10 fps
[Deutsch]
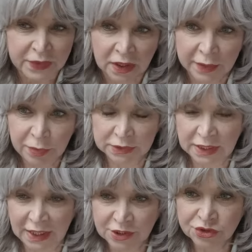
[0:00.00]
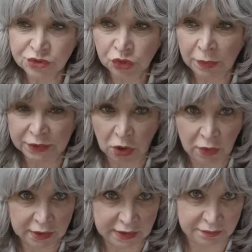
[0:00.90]
Reportagen über
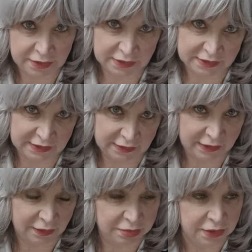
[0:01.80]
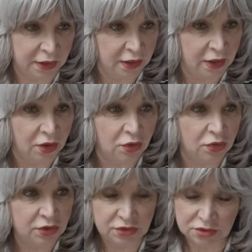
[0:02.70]
Dauercamper gesehen habe.
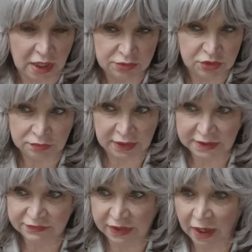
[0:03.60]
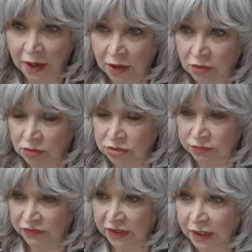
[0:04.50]
Und kam so im SWR und
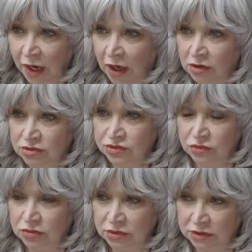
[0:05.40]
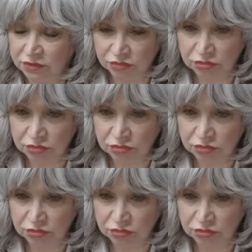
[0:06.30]
im WDR und so. Und das